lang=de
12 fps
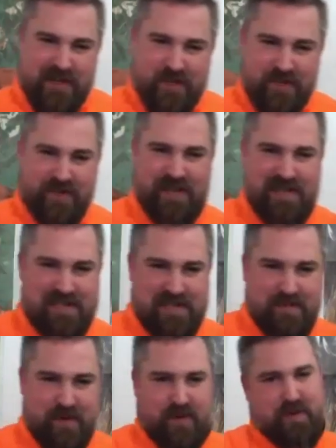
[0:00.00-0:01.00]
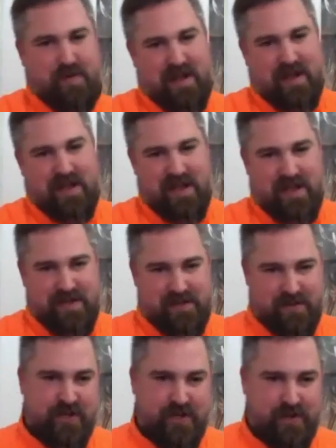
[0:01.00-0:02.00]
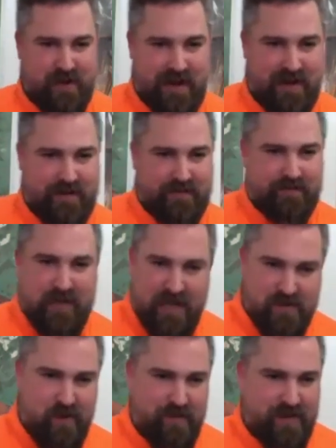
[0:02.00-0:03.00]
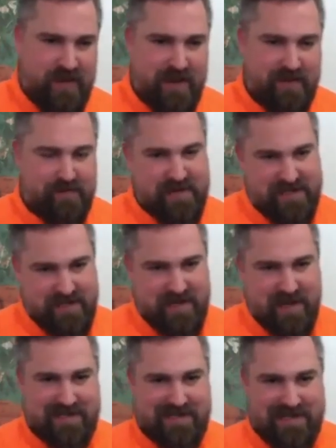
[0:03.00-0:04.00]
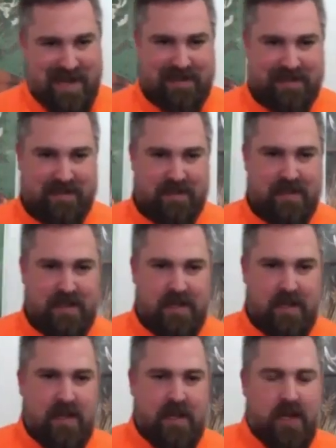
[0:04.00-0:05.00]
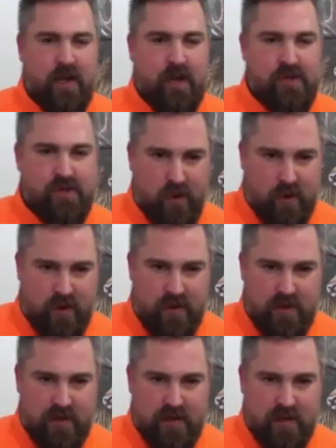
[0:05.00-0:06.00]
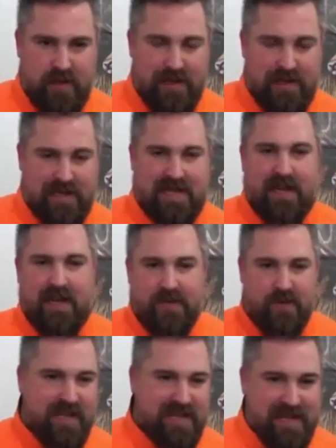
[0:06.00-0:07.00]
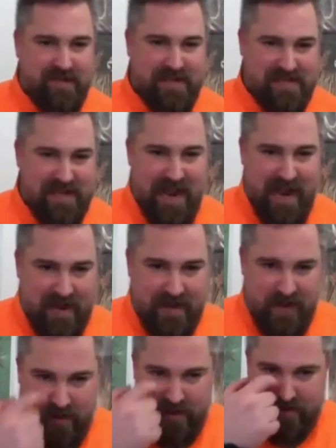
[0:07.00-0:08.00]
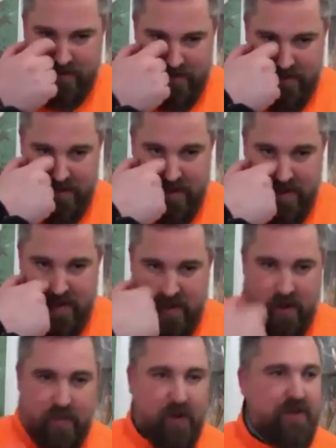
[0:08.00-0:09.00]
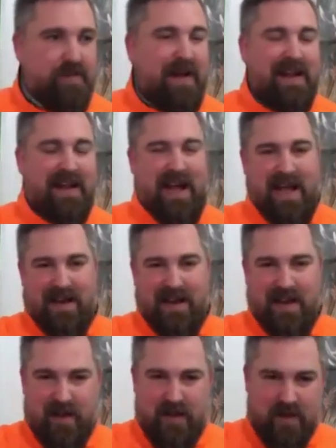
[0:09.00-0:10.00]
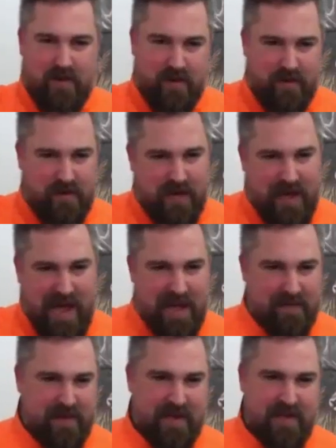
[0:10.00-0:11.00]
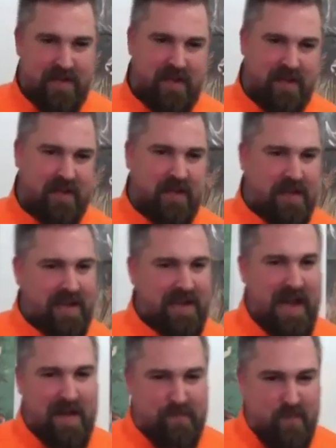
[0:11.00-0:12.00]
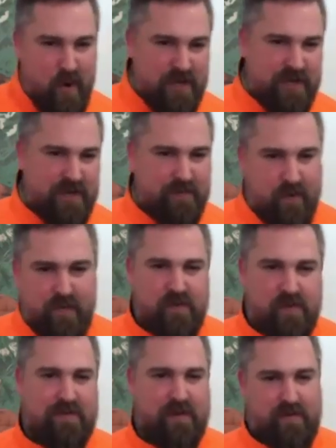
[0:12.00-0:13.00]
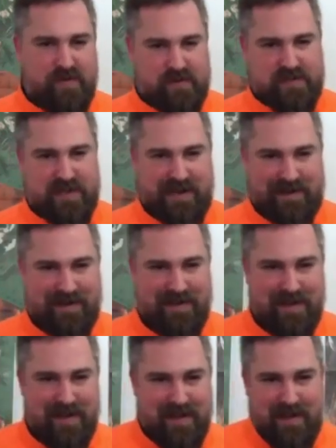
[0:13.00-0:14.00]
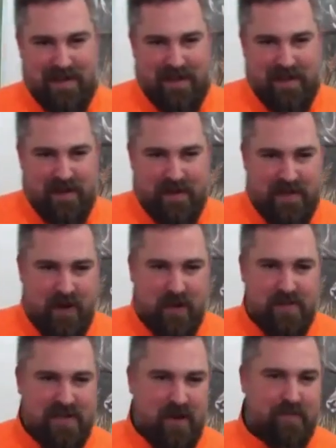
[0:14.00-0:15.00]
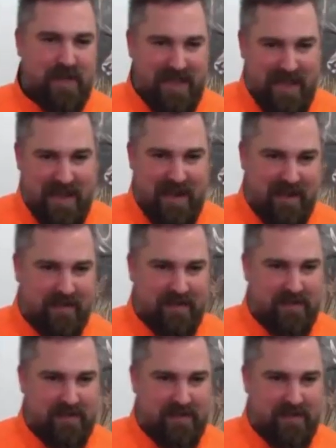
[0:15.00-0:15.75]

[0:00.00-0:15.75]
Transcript: eine schöne Eselsbrücke rüber zu den Stockenden. Dazu kommen wir dann mit Sicherheit die Tage. So, das hat natürlich jetzt etwas länger gedauert, um euch mal einen Einblick in einen möglichen Prüfungsablauf zu zeigen. Und ich glaube, es glaubt mir jeder,